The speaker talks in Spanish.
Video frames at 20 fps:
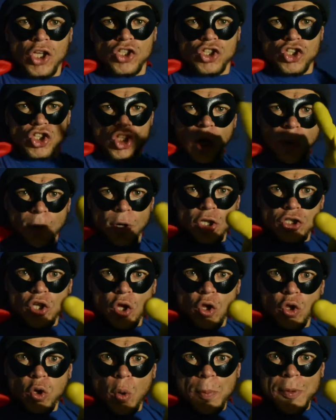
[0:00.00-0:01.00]
Somos los
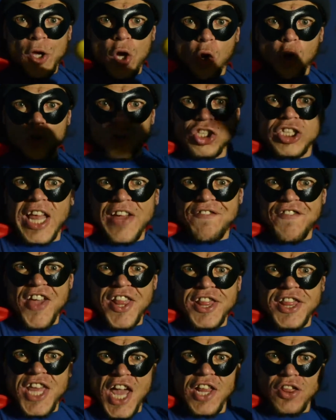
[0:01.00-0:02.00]
Edutópicos,
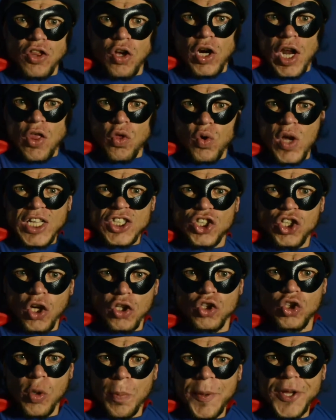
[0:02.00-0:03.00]
defendiendo la
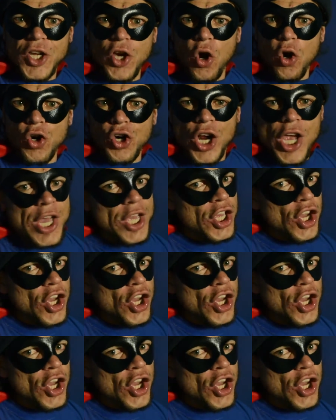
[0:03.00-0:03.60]
educación superior